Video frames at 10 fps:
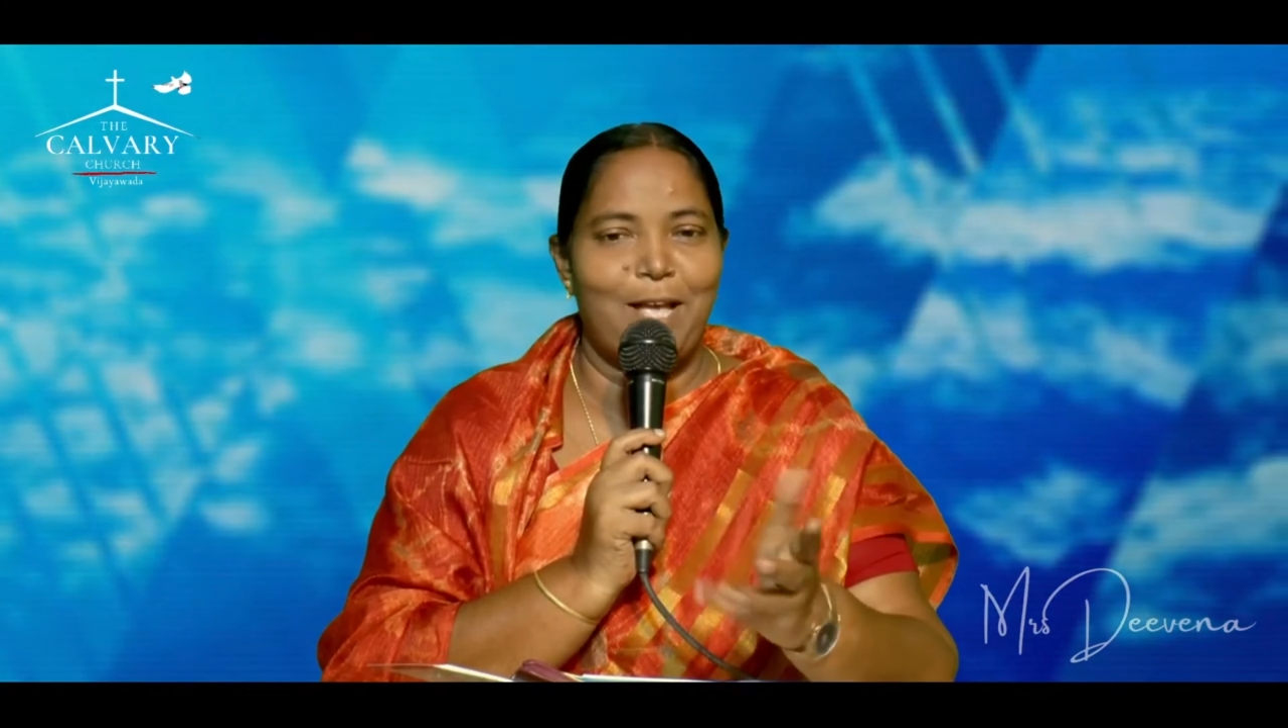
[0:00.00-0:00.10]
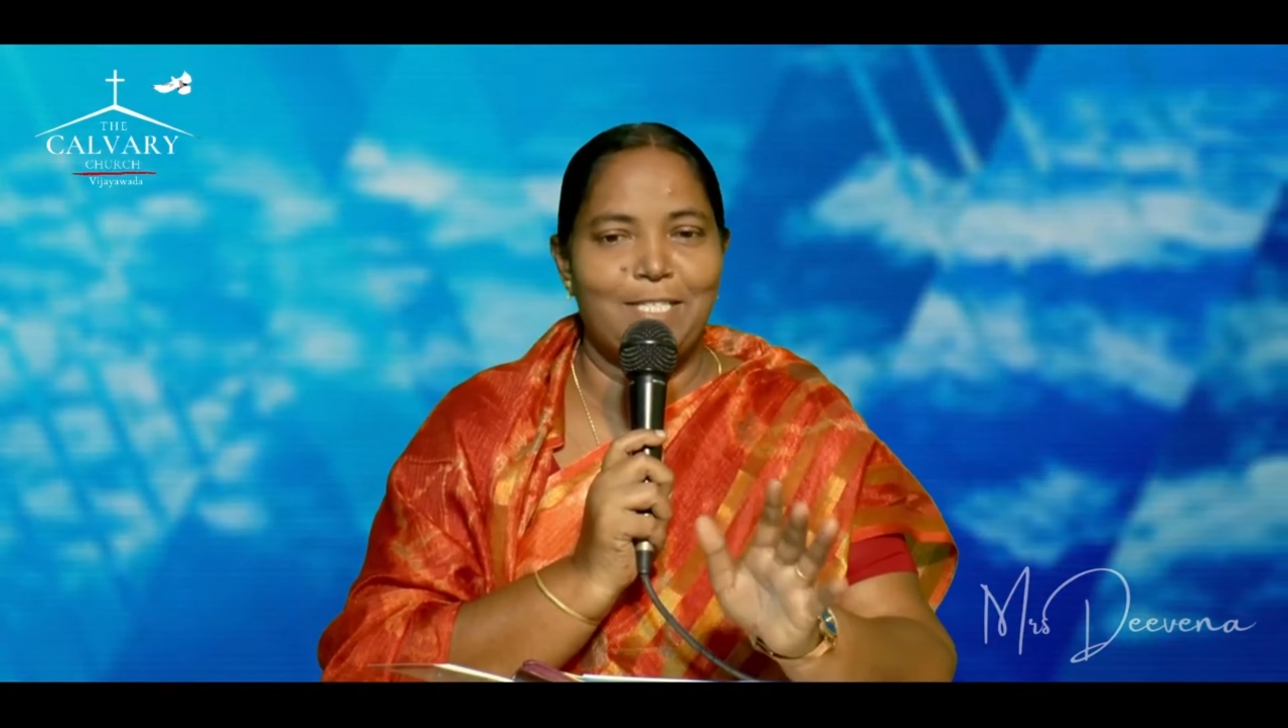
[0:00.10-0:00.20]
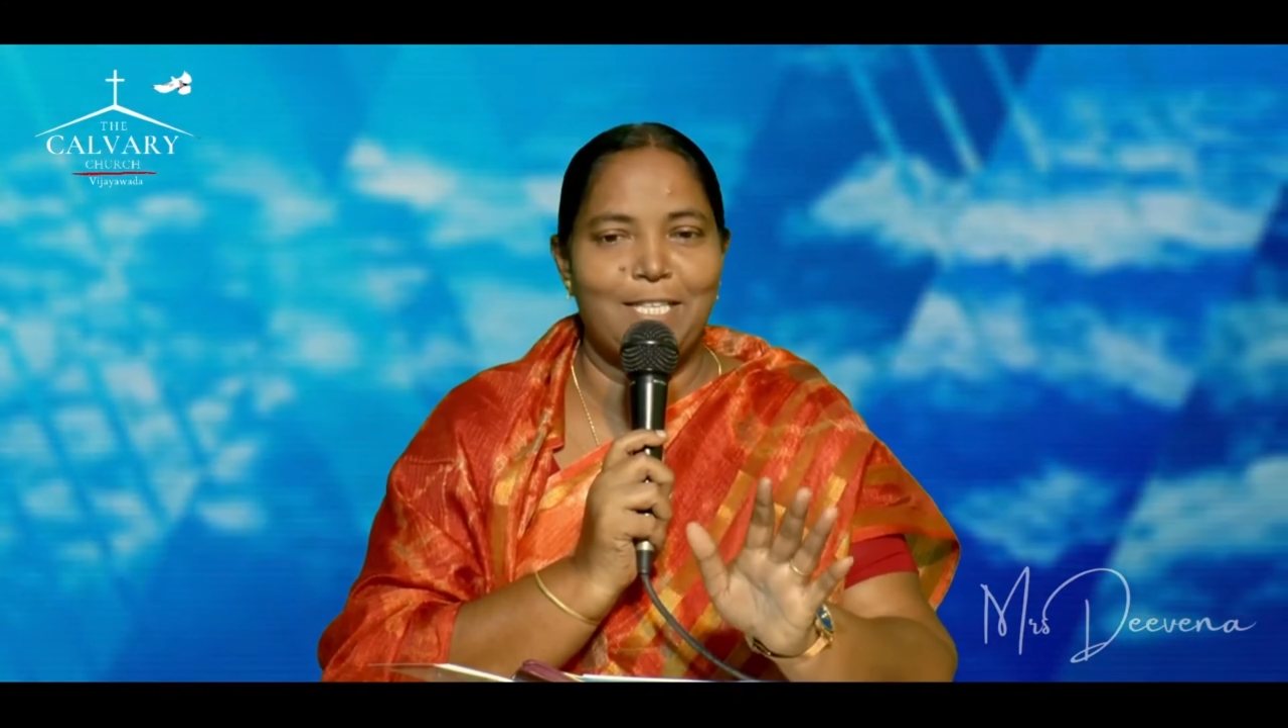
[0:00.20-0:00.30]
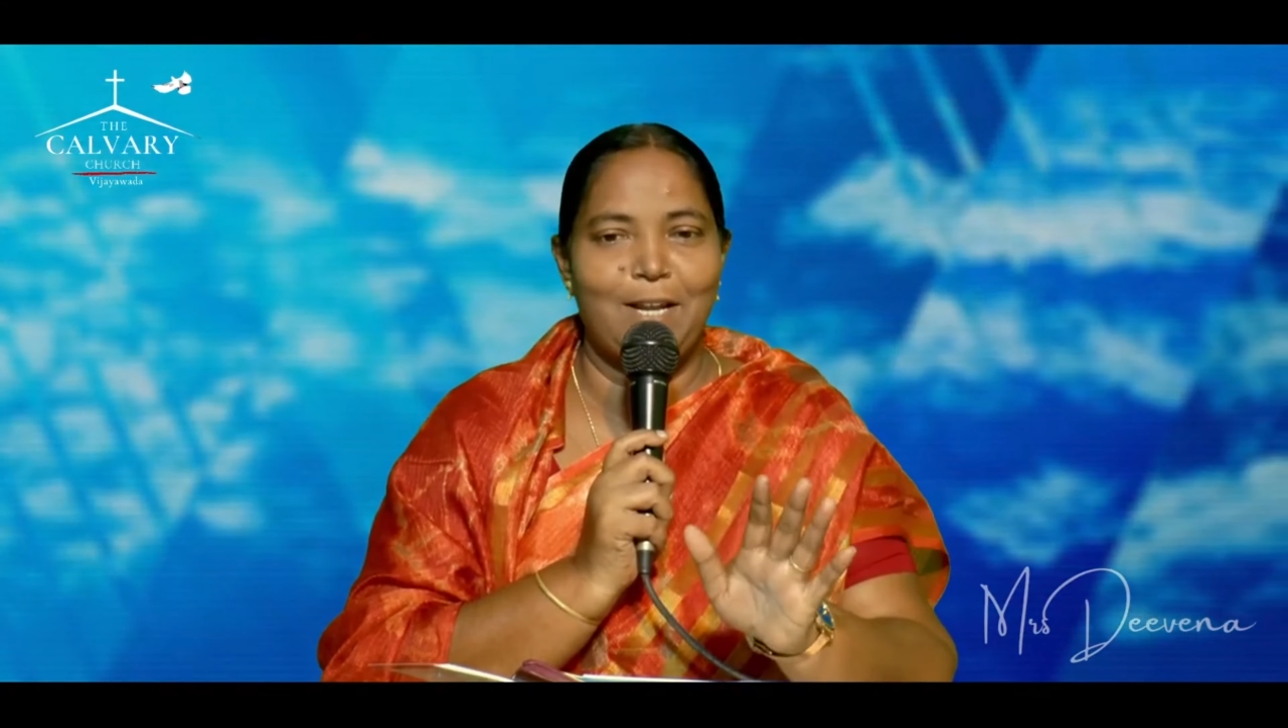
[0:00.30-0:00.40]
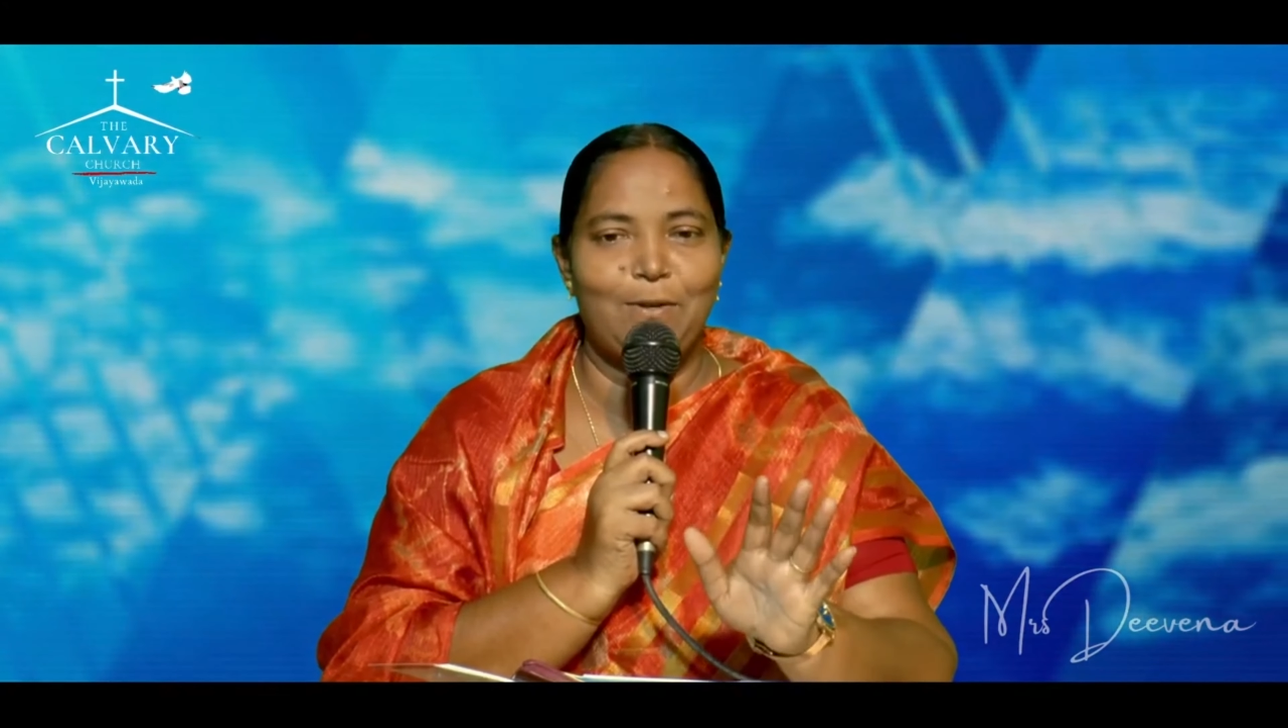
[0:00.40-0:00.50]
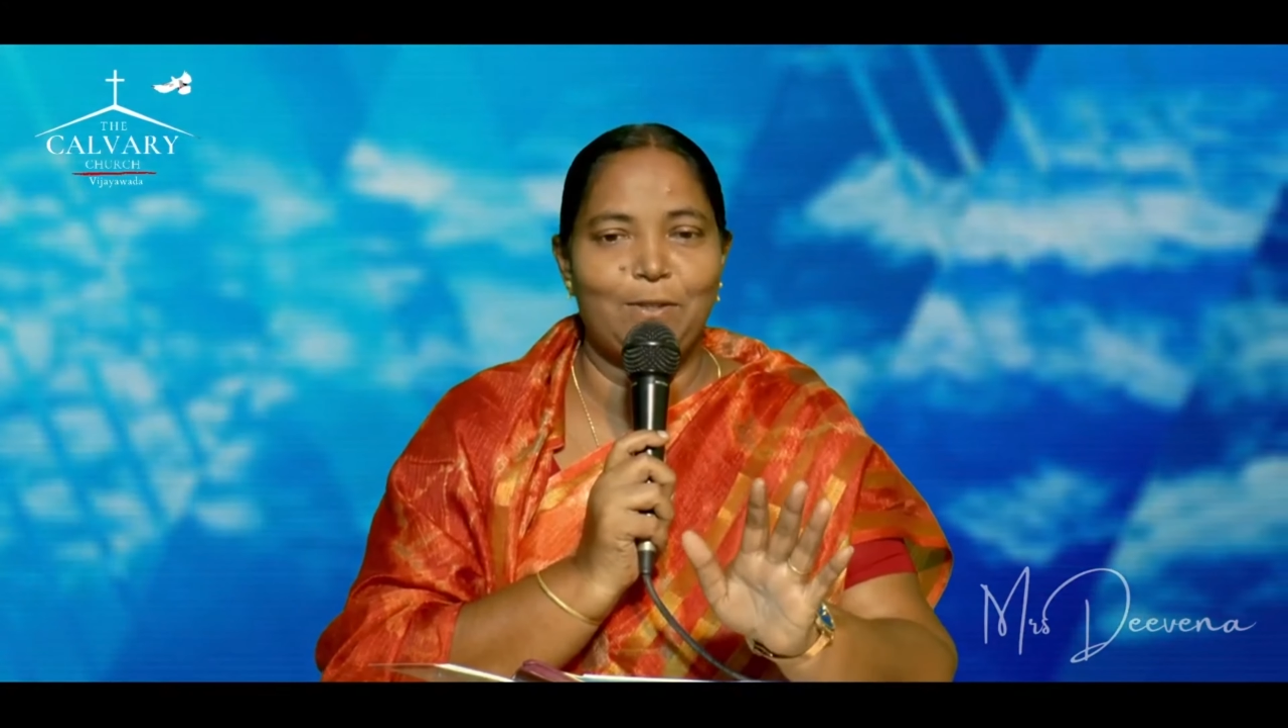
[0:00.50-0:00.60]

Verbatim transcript: అస్సలు